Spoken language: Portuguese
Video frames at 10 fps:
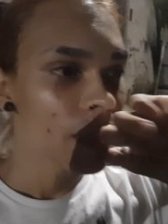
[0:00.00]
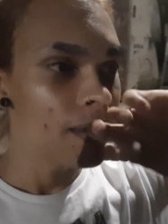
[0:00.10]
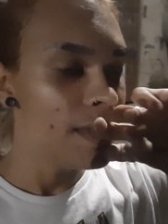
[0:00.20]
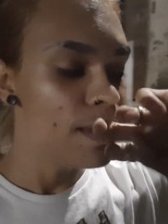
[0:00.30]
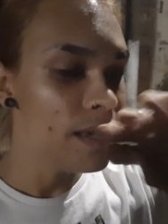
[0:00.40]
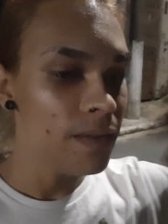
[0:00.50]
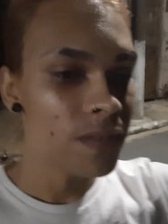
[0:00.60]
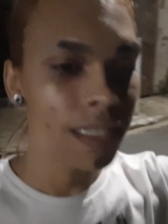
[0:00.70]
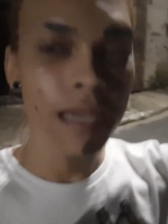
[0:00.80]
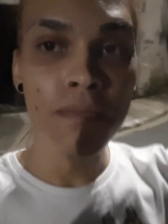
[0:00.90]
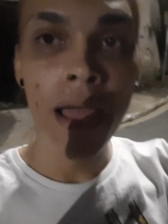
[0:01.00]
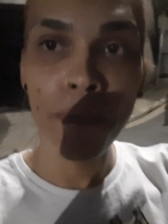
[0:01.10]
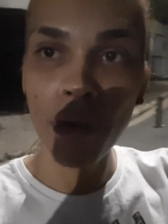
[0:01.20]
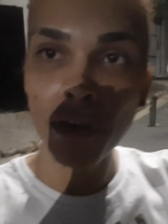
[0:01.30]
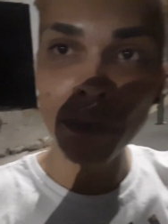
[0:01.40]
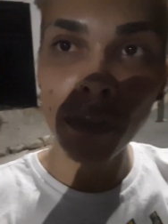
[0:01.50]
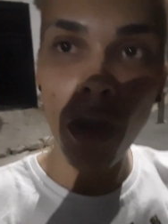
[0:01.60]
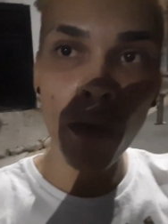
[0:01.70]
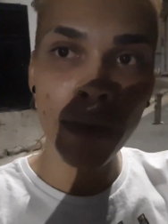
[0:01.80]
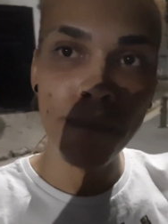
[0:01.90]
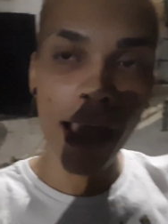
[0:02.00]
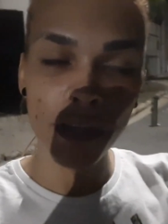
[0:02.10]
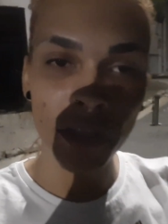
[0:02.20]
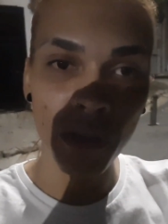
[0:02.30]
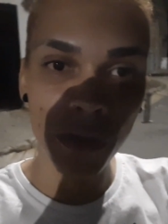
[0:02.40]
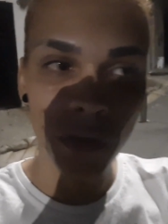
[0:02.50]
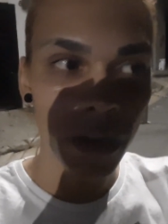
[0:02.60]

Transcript: E em cima é pôr do sol, embaixo é Dr.